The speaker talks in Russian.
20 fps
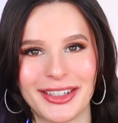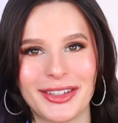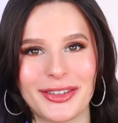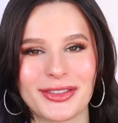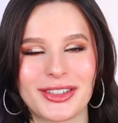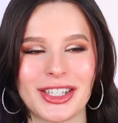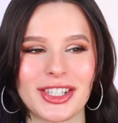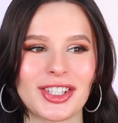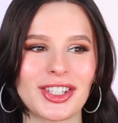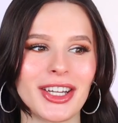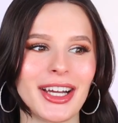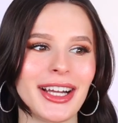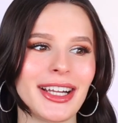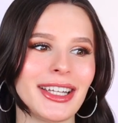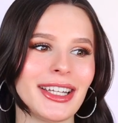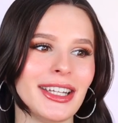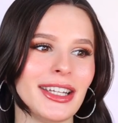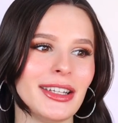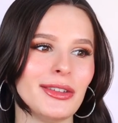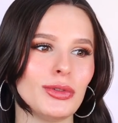в США,
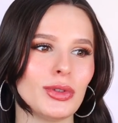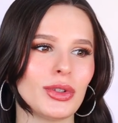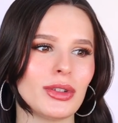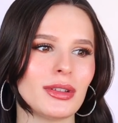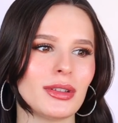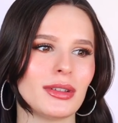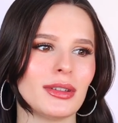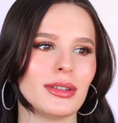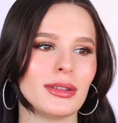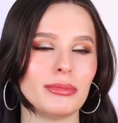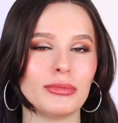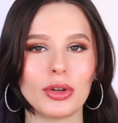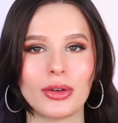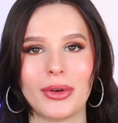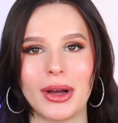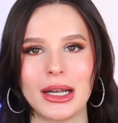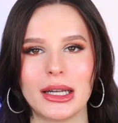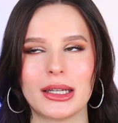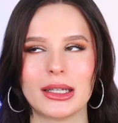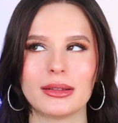и вот э,
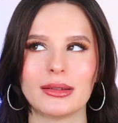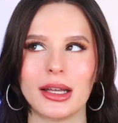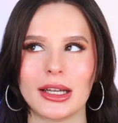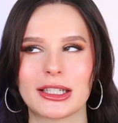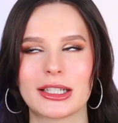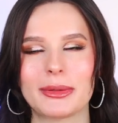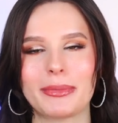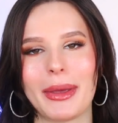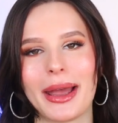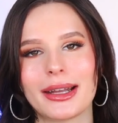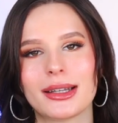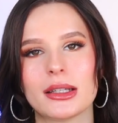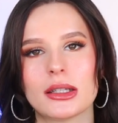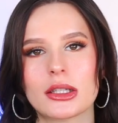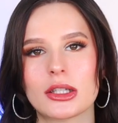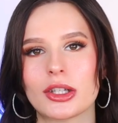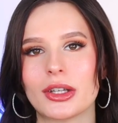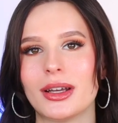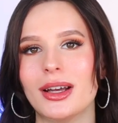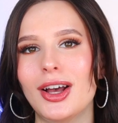буквально, да, с
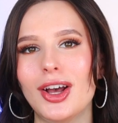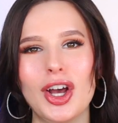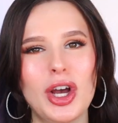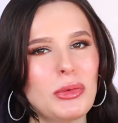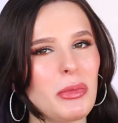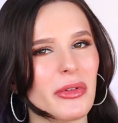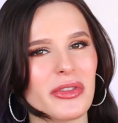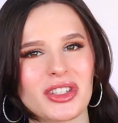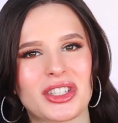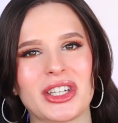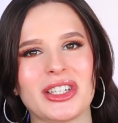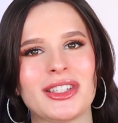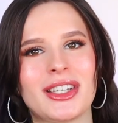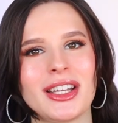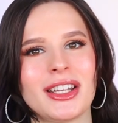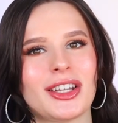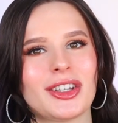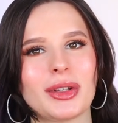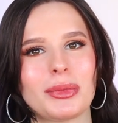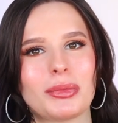пятницы по
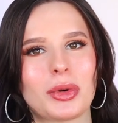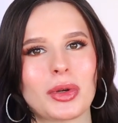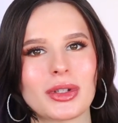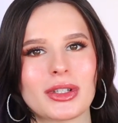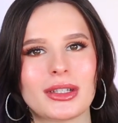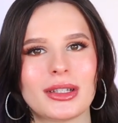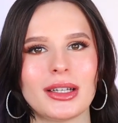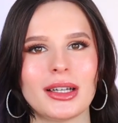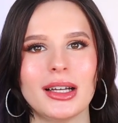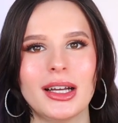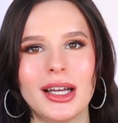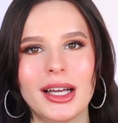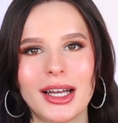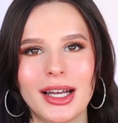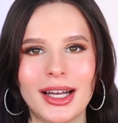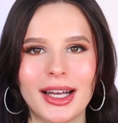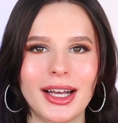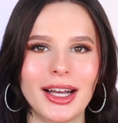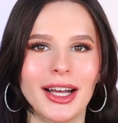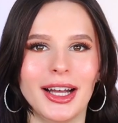воскресенье это просто
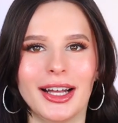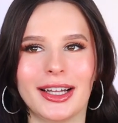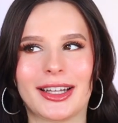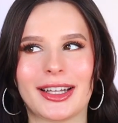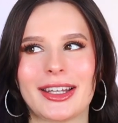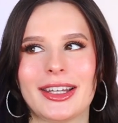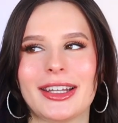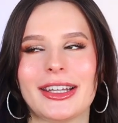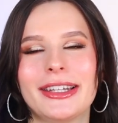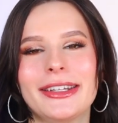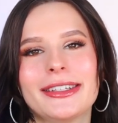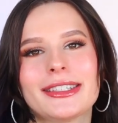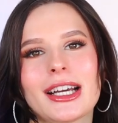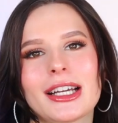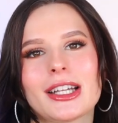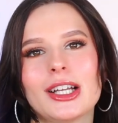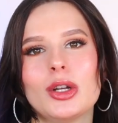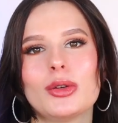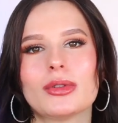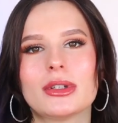такие дни,
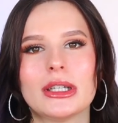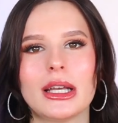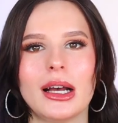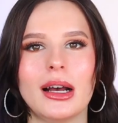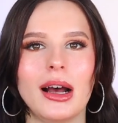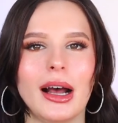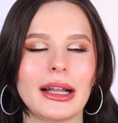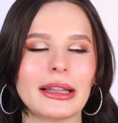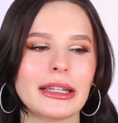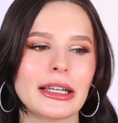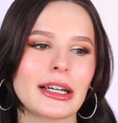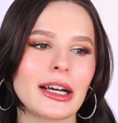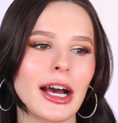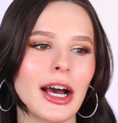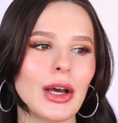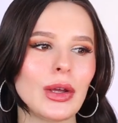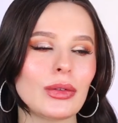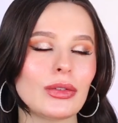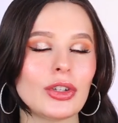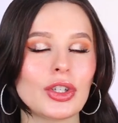когда люди
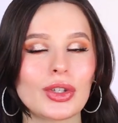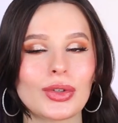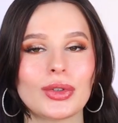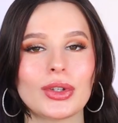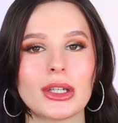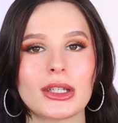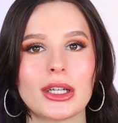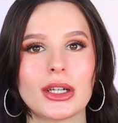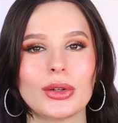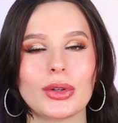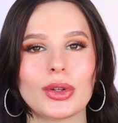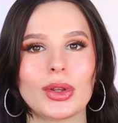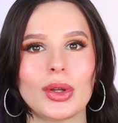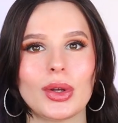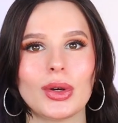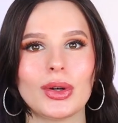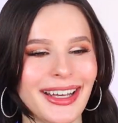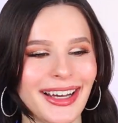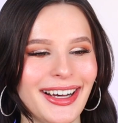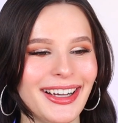отдыхают, ничего не делают,
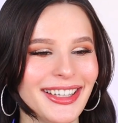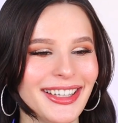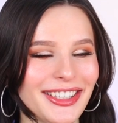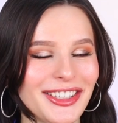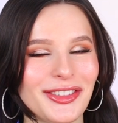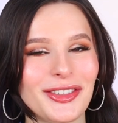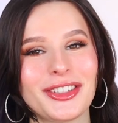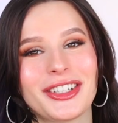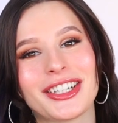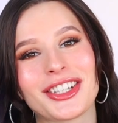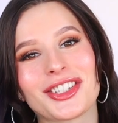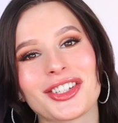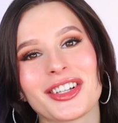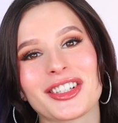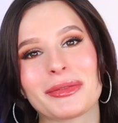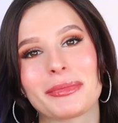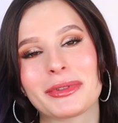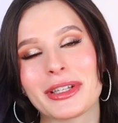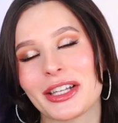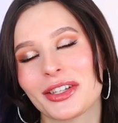но я сегодня решила
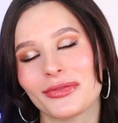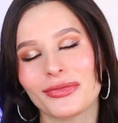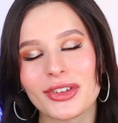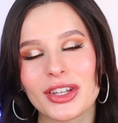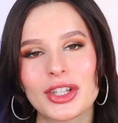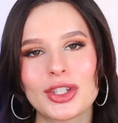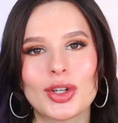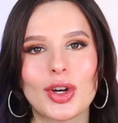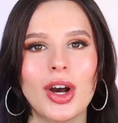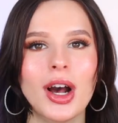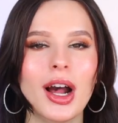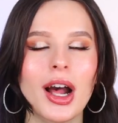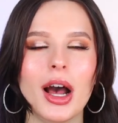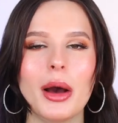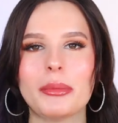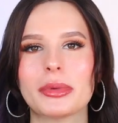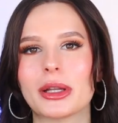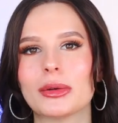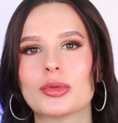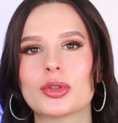записать видео,
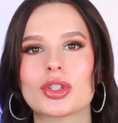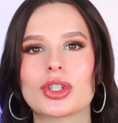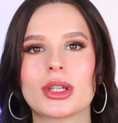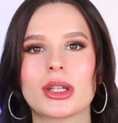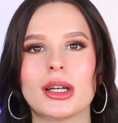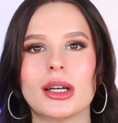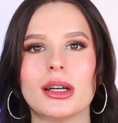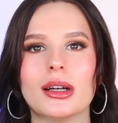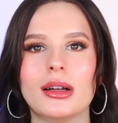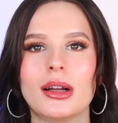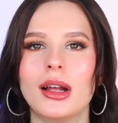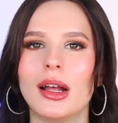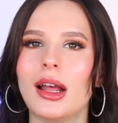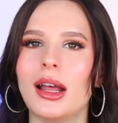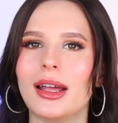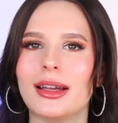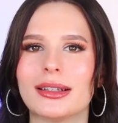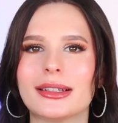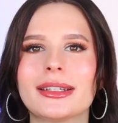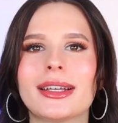потому что
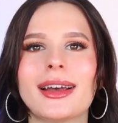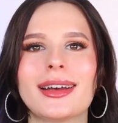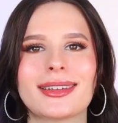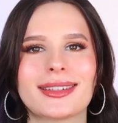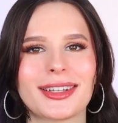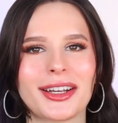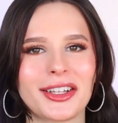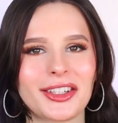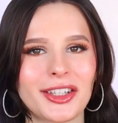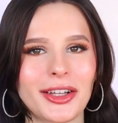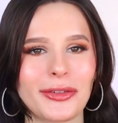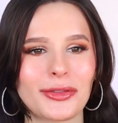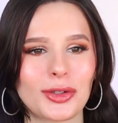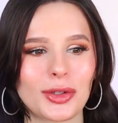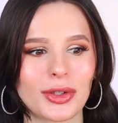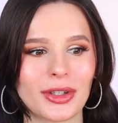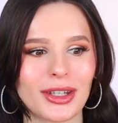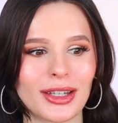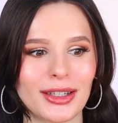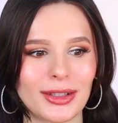я захотела
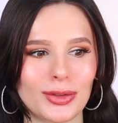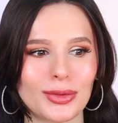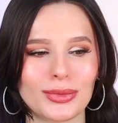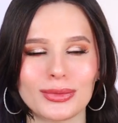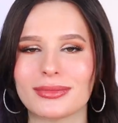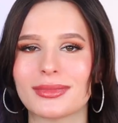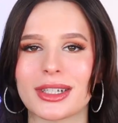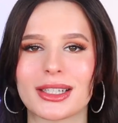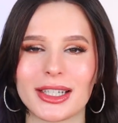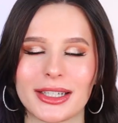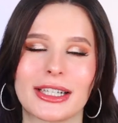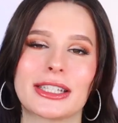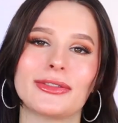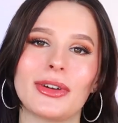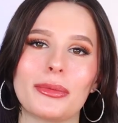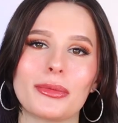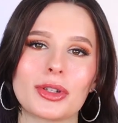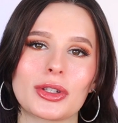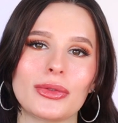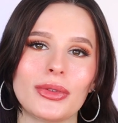все-таки ну, рассказать
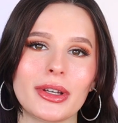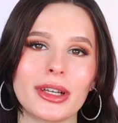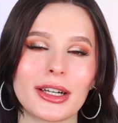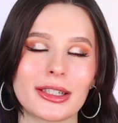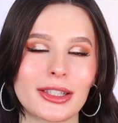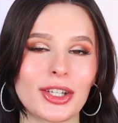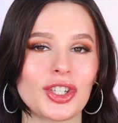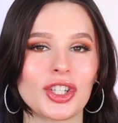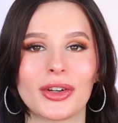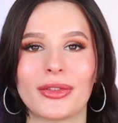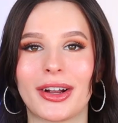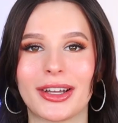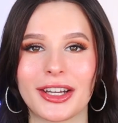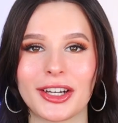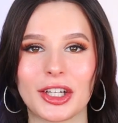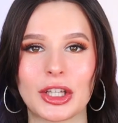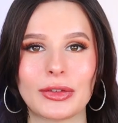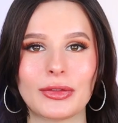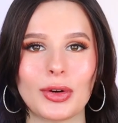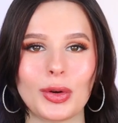вам о своих
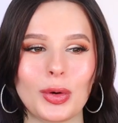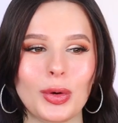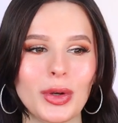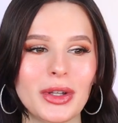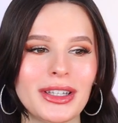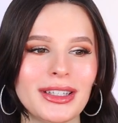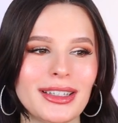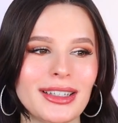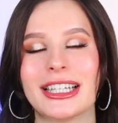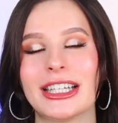разочарованиях этого года.